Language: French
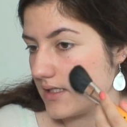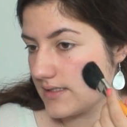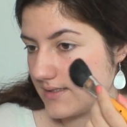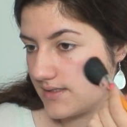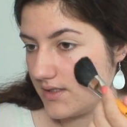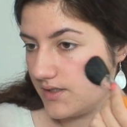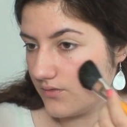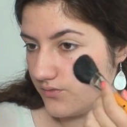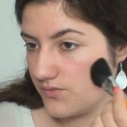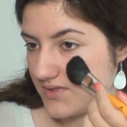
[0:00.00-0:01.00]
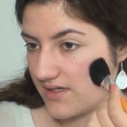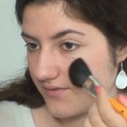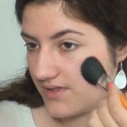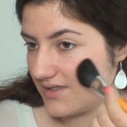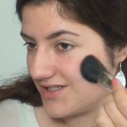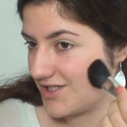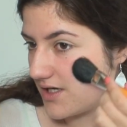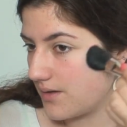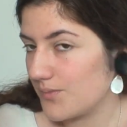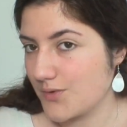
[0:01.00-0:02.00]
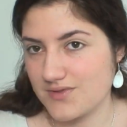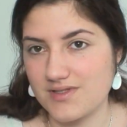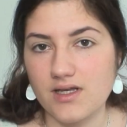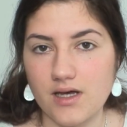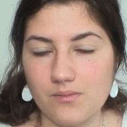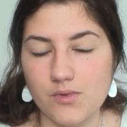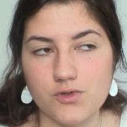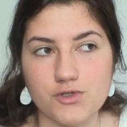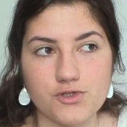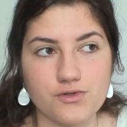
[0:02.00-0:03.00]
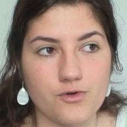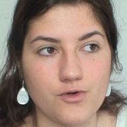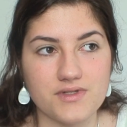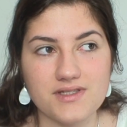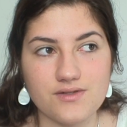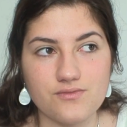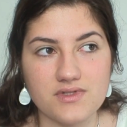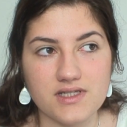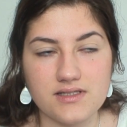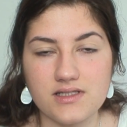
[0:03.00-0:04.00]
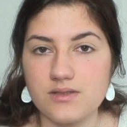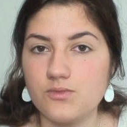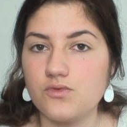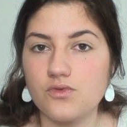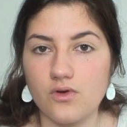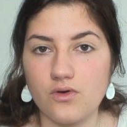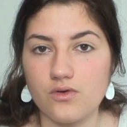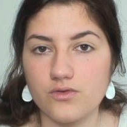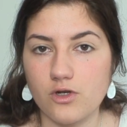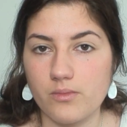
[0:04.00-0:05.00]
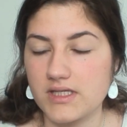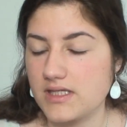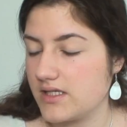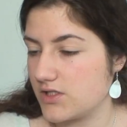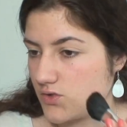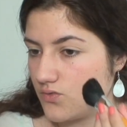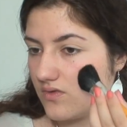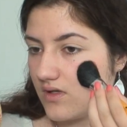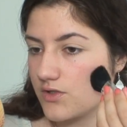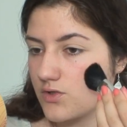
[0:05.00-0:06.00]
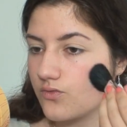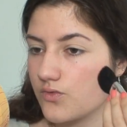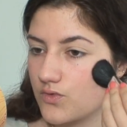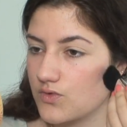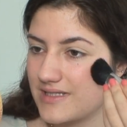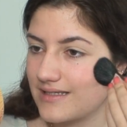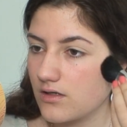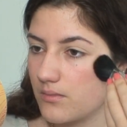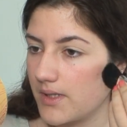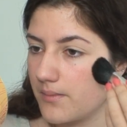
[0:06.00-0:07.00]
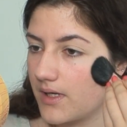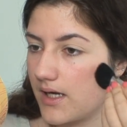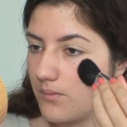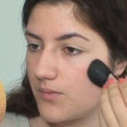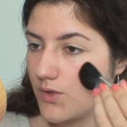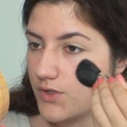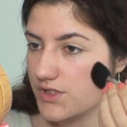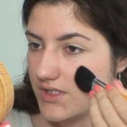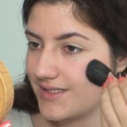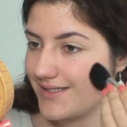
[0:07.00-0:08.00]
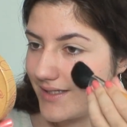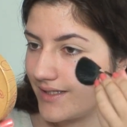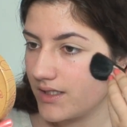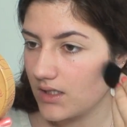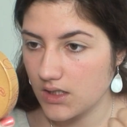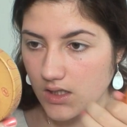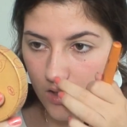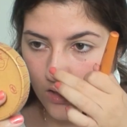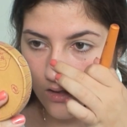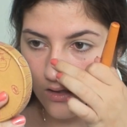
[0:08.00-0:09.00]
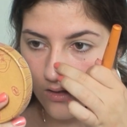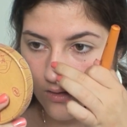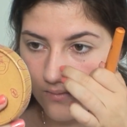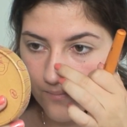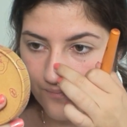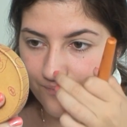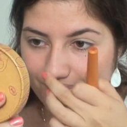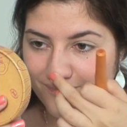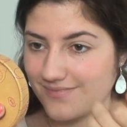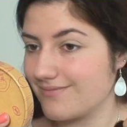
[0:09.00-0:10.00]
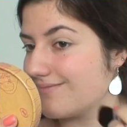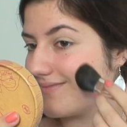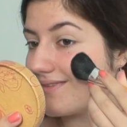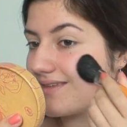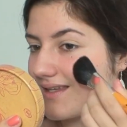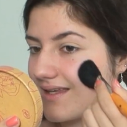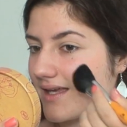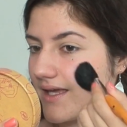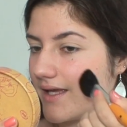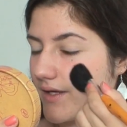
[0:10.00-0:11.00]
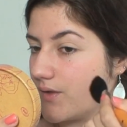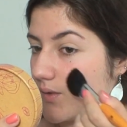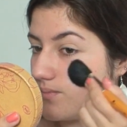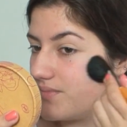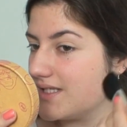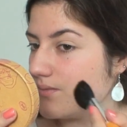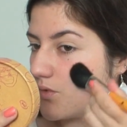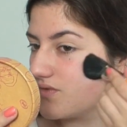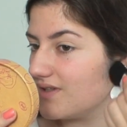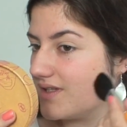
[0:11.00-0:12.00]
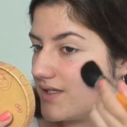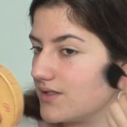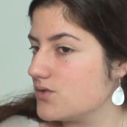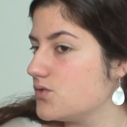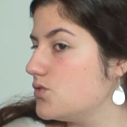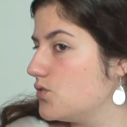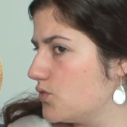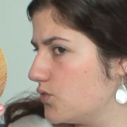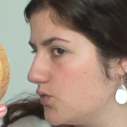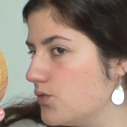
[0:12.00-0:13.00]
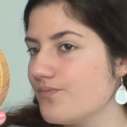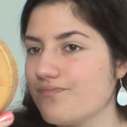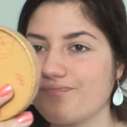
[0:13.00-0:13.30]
si vous savez déjà poser un blush. Euh, si vous êtes débutant dans le maquillage du teint, je trouve que c'est quand même un blush qui est euh, très euh, pigmenté. Du coup,